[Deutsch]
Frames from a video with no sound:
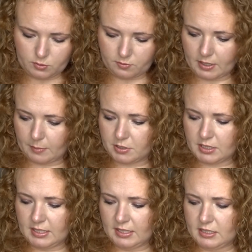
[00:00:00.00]
Und zwar habe ich,
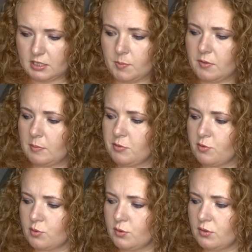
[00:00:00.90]
ich glaube, das habe ich
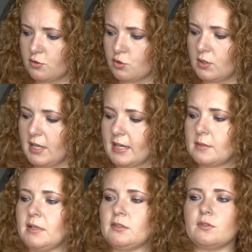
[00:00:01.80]
vor kurzem schon leer
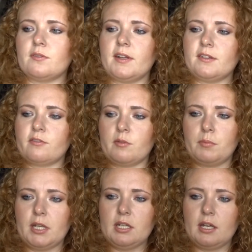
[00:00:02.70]
gemacht. Und zwar ist das von
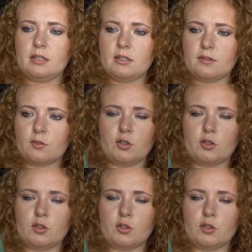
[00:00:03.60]
Bad Head das